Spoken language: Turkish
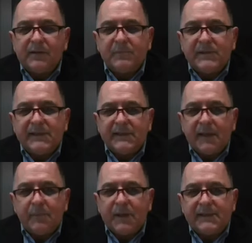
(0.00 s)
katılım evet.
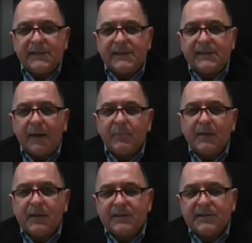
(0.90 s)
sisteminin
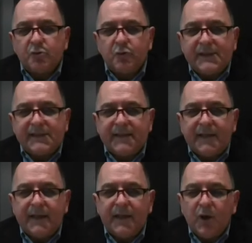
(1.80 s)
sistemde kalış
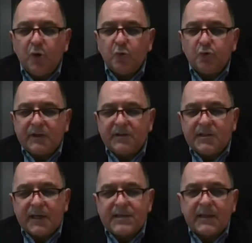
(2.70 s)
süresini
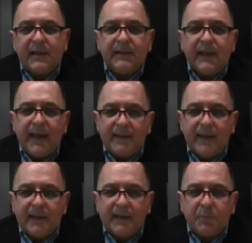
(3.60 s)
uzatacak şekilde
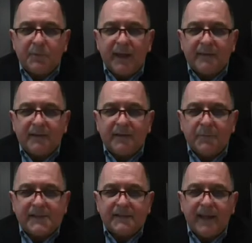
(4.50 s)
yeniden
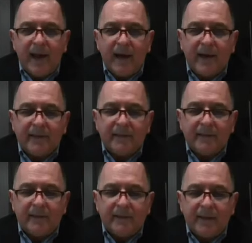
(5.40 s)
yapılandırılması
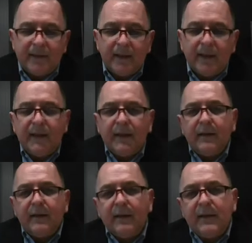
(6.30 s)
değerlendirildi.
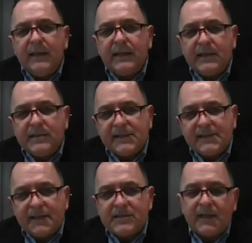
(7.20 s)
E,
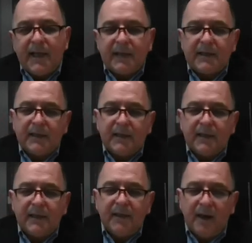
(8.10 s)
ikinci seçenek
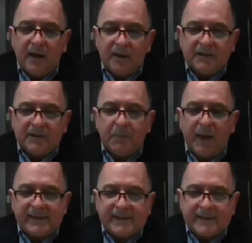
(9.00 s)
e, daha
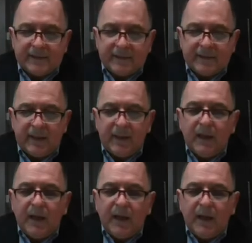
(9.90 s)
ağır bastı